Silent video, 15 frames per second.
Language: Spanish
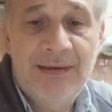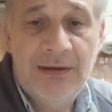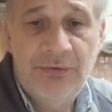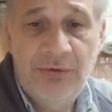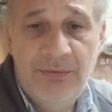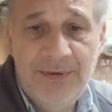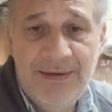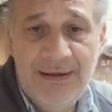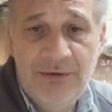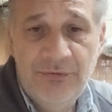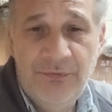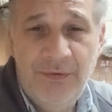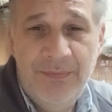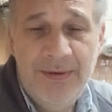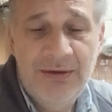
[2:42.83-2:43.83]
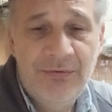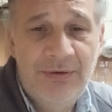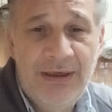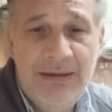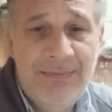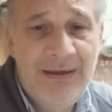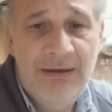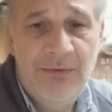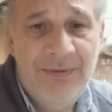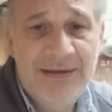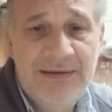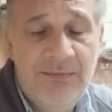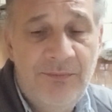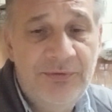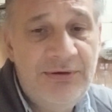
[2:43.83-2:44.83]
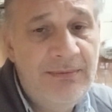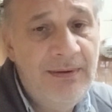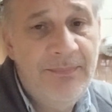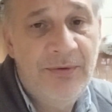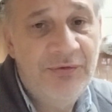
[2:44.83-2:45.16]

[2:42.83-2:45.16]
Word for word: trato de evitar el sufrimiento del animal lo máximo posible,